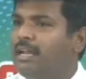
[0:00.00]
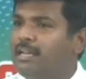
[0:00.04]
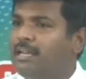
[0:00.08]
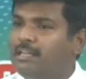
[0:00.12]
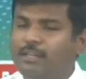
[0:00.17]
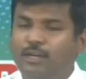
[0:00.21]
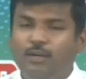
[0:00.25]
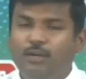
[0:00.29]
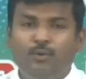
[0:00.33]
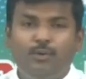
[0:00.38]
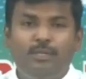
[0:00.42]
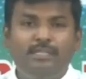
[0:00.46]

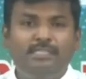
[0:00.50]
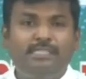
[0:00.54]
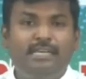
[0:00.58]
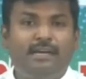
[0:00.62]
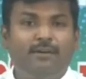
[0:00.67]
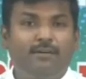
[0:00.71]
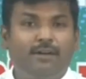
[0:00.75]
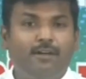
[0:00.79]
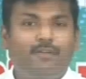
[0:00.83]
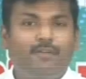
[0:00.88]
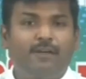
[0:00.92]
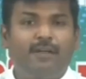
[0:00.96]
దళితుల గురించి
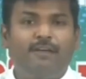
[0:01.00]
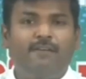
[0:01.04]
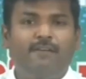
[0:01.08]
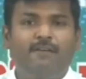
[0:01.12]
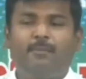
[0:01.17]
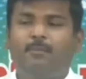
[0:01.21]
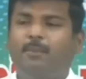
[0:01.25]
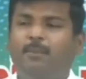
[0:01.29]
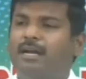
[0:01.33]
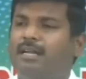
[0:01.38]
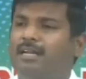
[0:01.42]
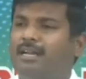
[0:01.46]
ఎవరెవరు
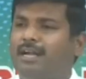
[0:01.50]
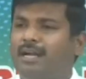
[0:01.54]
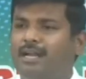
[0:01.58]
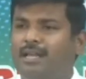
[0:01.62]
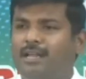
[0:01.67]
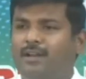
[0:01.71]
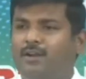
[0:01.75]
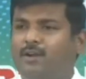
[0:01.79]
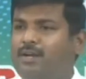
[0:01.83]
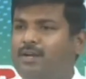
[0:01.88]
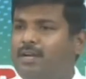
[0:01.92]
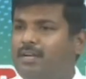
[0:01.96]
ఏమేమి
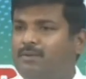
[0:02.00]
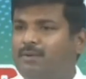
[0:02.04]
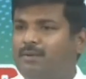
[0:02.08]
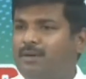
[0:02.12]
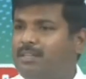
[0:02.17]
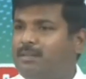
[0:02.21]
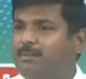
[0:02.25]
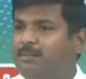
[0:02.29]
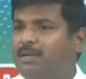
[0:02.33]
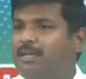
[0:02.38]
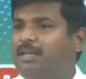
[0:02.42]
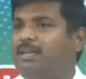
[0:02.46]
మాట్లాడారో
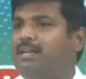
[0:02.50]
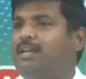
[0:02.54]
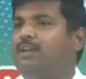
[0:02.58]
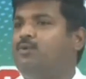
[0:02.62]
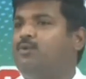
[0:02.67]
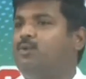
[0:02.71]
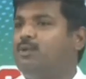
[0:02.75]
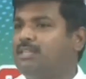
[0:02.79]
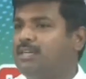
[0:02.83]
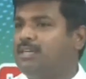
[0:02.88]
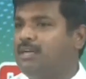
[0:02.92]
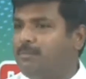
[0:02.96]
అనేటువంటిది మళ్ళీ నేను
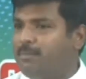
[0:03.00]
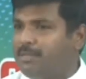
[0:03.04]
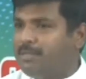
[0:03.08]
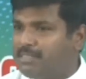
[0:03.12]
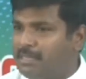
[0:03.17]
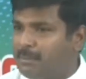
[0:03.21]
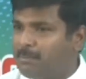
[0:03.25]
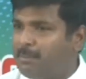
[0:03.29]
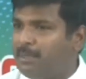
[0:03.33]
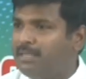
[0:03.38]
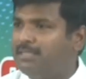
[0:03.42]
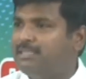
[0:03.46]
కొత్తగా మీకు
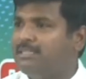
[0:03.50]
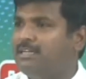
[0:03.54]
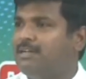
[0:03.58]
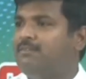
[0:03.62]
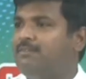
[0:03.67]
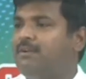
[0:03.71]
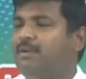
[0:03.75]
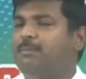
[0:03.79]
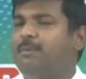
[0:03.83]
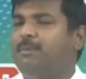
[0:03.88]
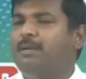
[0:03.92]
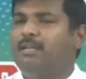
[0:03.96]

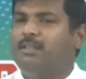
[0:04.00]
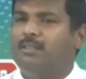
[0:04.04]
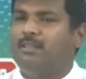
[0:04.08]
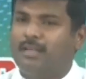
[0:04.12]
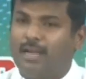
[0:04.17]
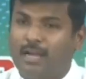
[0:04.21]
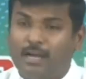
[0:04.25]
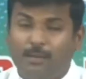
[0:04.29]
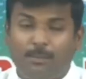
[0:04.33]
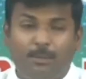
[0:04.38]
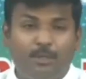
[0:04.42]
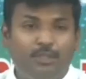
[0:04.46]
చెప్పాల్సినటువంటి పని లేదు
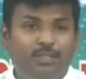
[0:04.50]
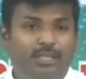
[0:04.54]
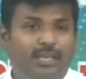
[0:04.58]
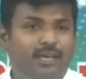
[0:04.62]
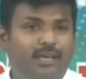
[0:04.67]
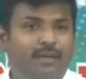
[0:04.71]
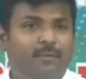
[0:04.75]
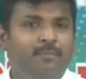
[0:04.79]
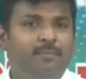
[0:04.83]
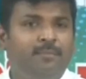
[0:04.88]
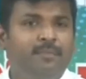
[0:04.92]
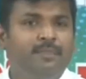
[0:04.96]
కాకపోతే
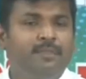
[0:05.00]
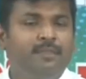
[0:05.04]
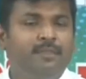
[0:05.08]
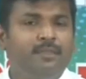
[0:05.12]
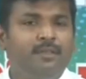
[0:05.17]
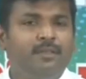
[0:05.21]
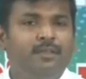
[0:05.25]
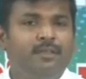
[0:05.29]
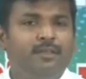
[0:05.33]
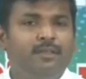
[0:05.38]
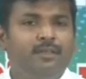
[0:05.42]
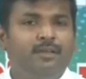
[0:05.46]

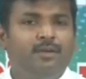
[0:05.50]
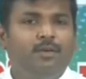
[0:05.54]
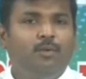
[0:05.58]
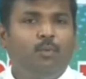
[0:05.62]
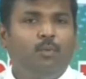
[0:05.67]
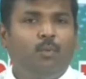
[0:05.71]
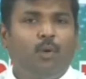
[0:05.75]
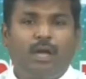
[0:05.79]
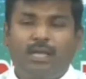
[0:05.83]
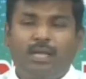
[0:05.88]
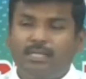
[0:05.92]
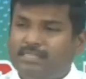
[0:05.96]

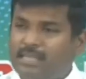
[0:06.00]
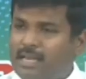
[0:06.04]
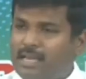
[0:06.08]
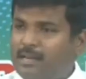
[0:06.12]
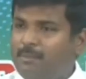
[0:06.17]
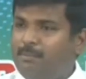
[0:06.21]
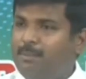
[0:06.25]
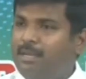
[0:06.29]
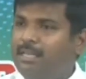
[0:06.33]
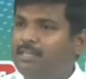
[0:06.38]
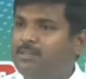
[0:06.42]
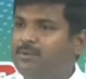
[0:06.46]

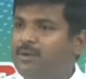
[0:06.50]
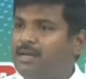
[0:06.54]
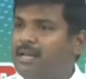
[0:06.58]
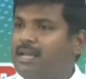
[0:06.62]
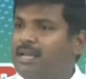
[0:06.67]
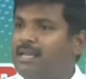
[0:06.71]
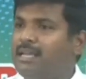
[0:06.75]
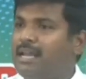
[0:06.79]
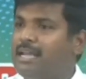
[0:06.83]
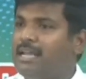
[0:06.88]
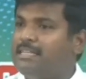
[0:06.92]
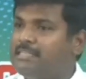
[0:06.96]
ఒక్కసారి మీ ద్వారా
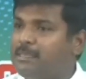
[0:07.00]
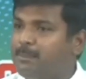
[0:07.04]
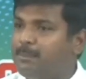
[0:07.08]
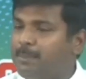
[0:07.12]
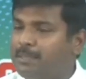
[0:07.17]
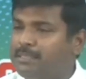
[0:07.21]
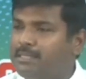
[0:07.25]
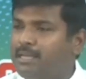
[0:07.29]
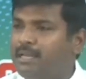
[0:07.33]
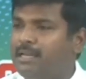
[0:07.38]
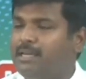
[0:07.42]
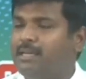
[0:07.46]
ఈ రాష్ట్ర
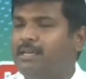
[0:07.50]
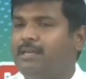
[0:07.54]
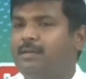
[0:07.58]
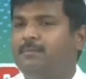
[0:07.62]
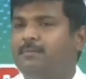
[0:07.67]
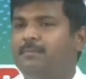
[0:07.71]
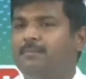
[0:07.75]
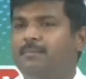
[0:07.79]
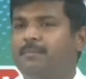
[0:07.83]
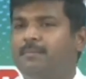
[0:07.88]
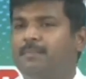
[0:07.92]
ప్రజలకి